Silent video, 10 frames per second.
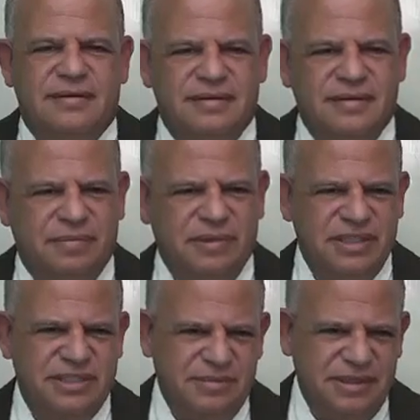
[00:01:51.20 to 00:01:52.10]
E a
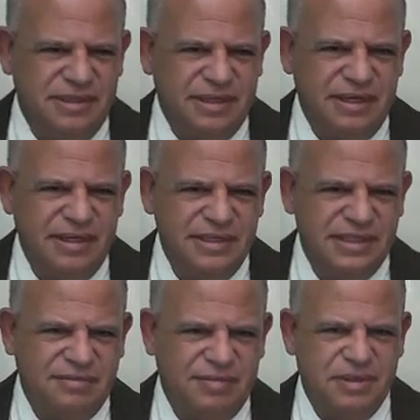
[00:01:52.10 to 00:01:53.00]
Polícia Militar
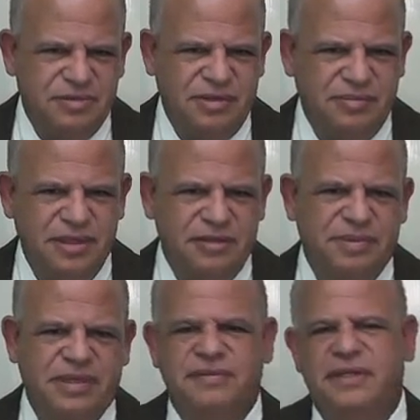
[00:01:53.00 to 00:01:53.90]
realizava patrulhamento
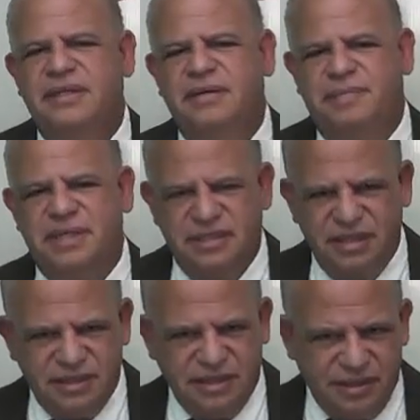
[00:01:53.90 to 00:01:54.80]
pela Avenida
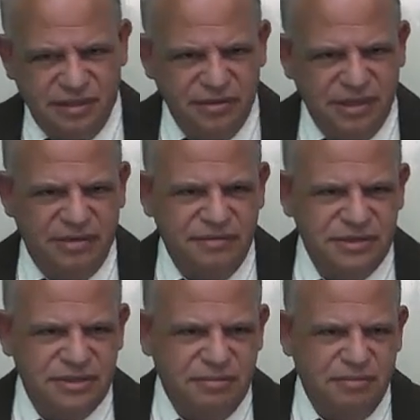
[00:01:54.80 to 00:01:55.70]
Presidente Tancredo
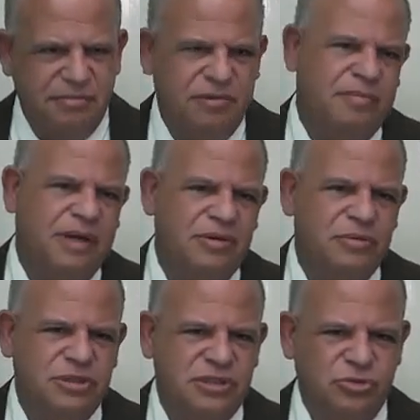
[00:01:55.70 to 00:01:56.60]
Neves, no
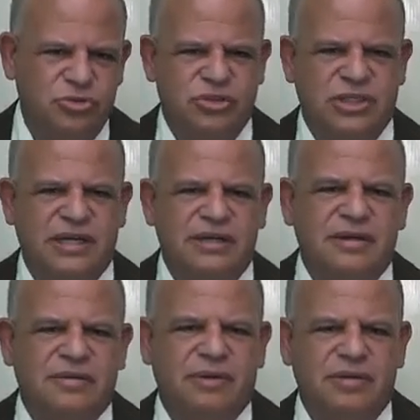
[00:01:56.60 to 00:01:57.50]
bairro São
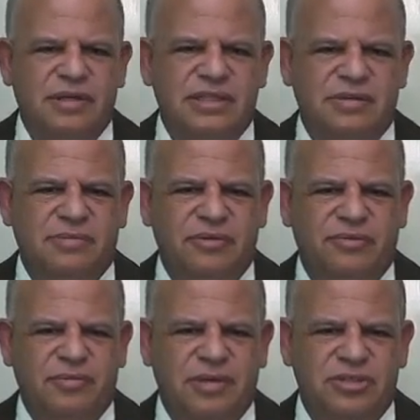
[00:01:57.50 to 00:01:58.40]
José, quando recebeu
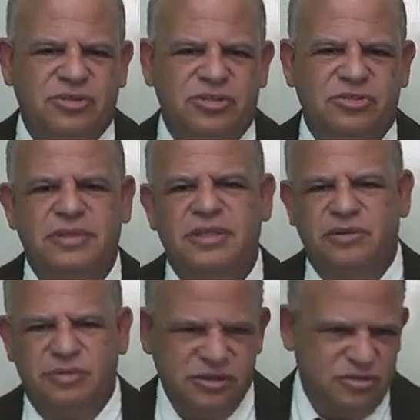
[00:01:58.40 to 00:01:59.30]
informações sobre
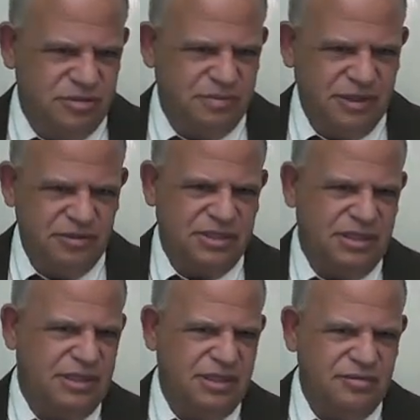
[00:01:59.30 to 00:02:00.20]
dois suspeitos
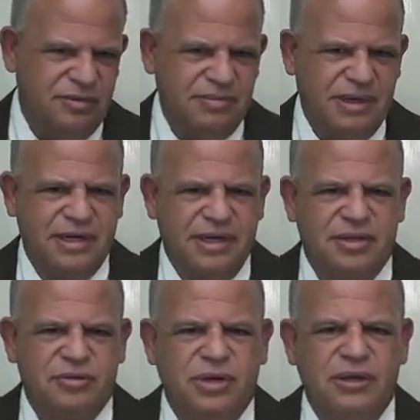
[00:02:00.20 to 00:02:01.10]
que teriam
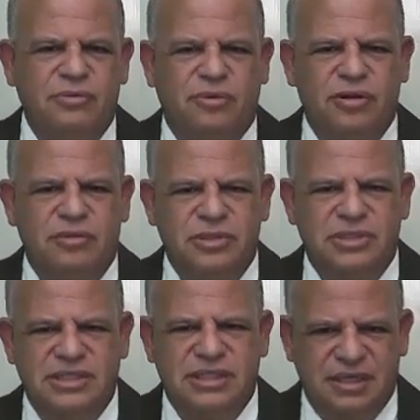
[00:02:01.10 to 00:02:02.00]
embarcado em um
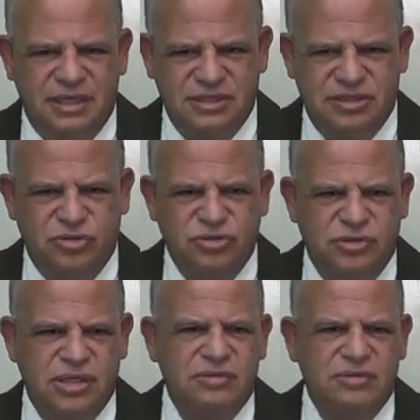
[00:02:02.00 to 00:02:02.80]
ônibus na cidade de São José